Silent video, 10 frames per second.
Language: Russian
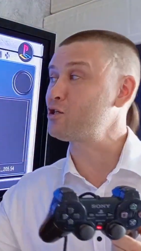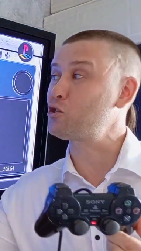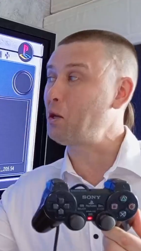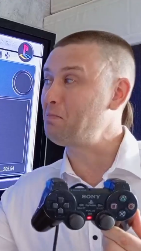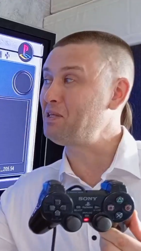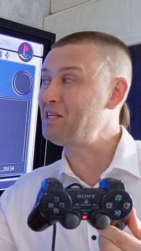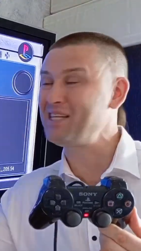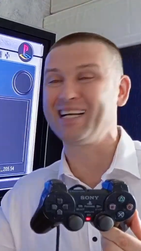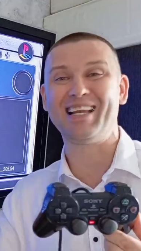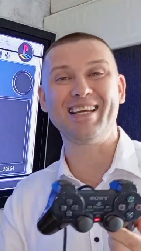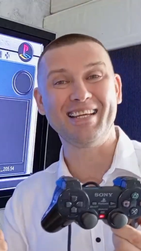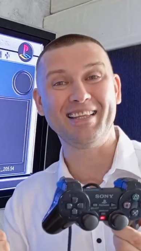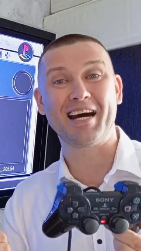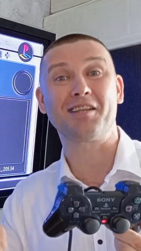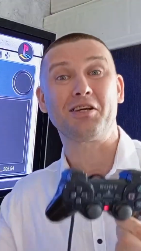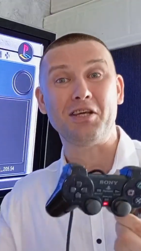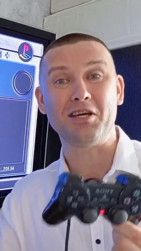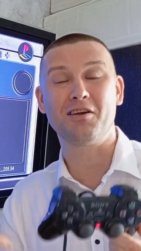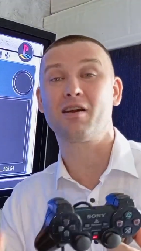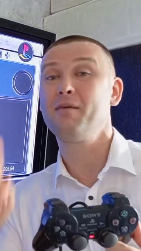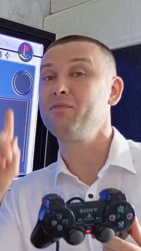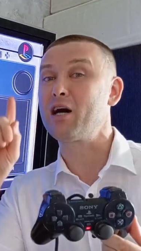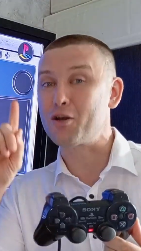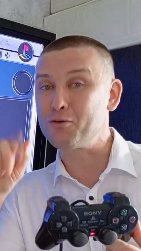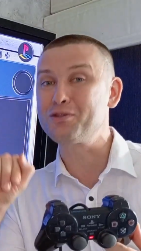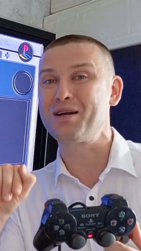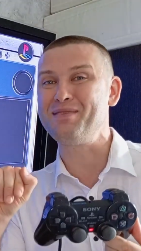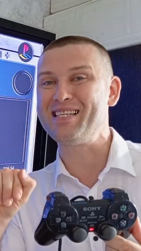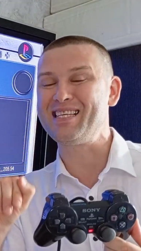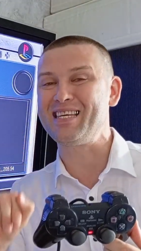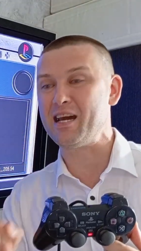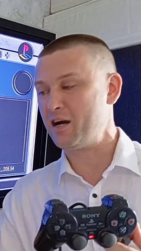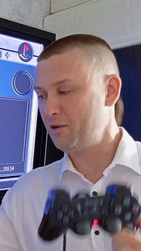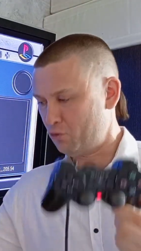150 легендарных игр на русском языке.